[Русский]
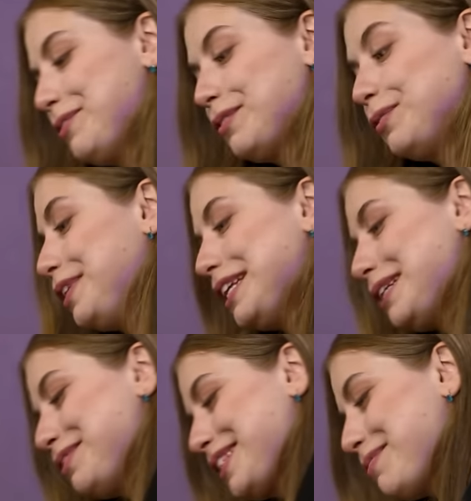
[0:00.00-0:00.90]
Ну, я
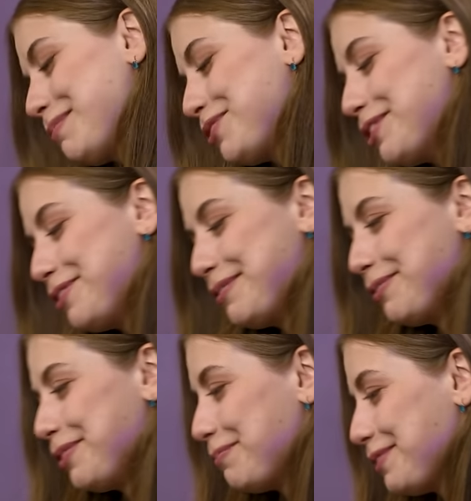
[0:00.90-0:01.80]
там ни с кем не общаюсь
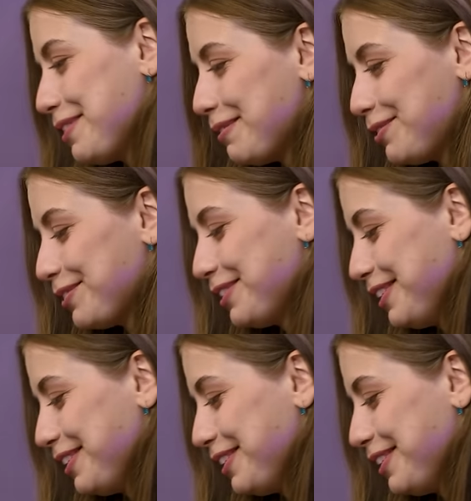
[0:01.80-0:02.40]
давно, я поняла ну, да, все. Да.